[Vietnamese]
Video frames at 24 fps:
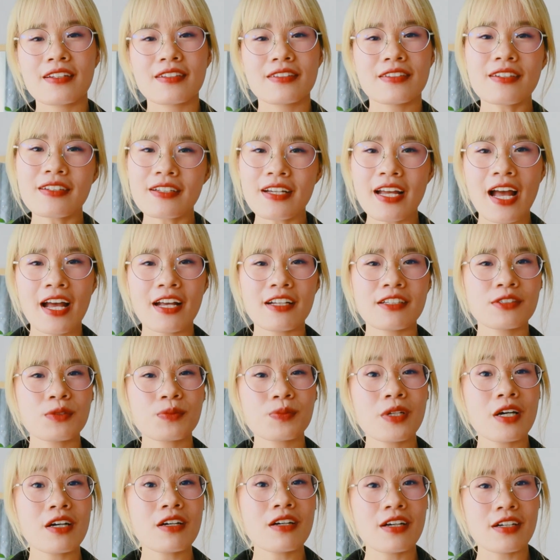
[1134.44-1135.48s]
đừng ngại giúp
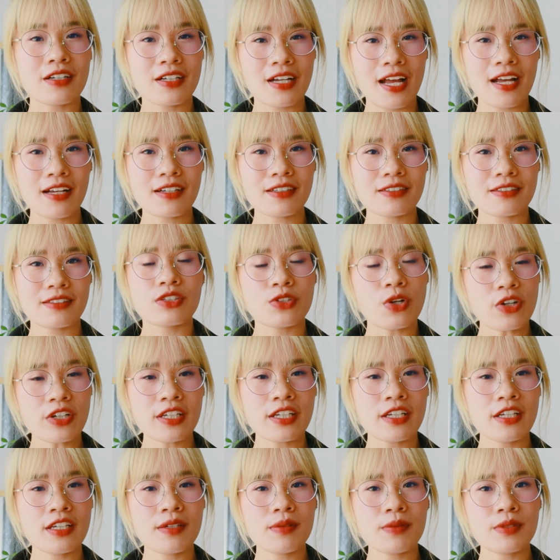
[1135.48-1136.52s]
đỡ người khác đôi
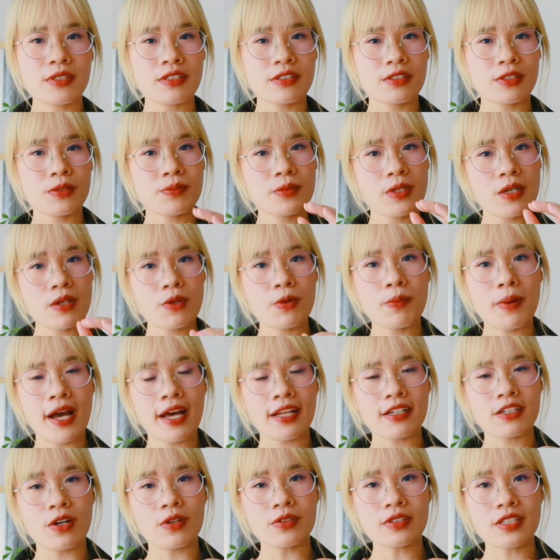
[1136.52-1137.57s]
khi sự giúp đỡ của
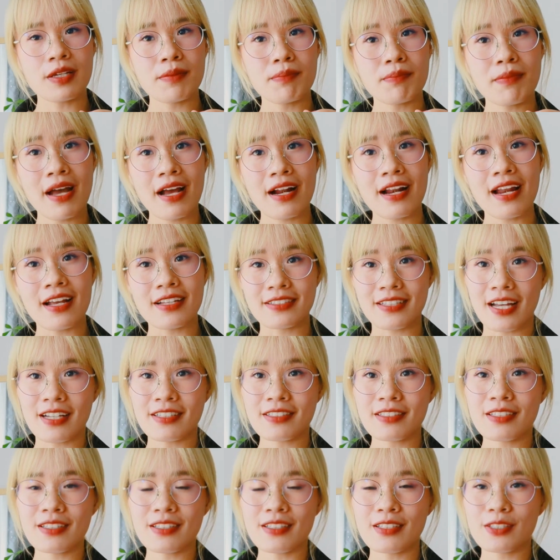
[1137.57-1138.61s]
bạn có thể mang lại giá
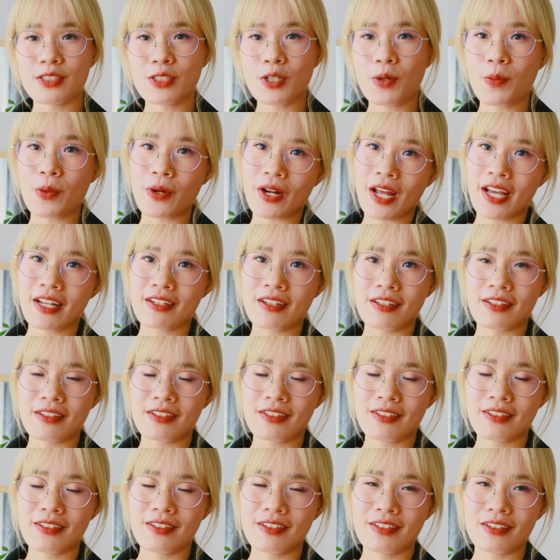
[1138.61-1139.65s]
trị cho một ai
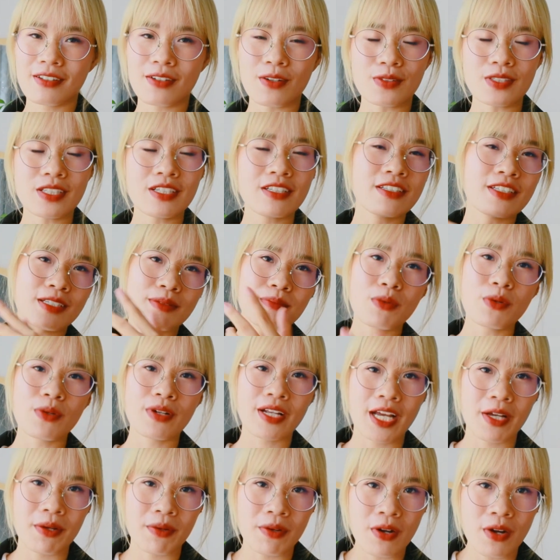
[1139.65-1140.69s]
đấy có thể khiến một
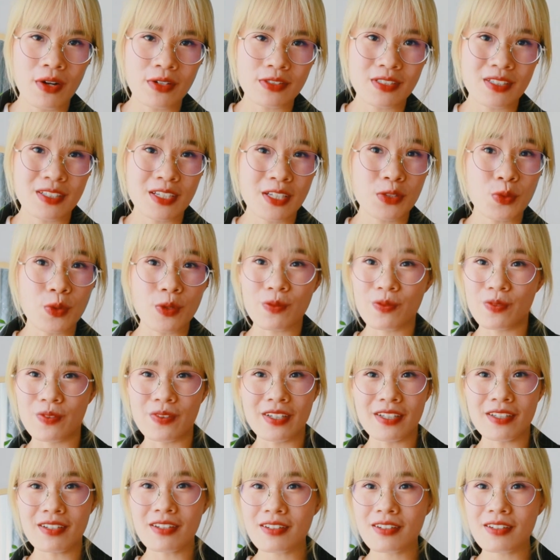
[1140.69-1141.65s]
ngày của họ trở nên tuyệt vời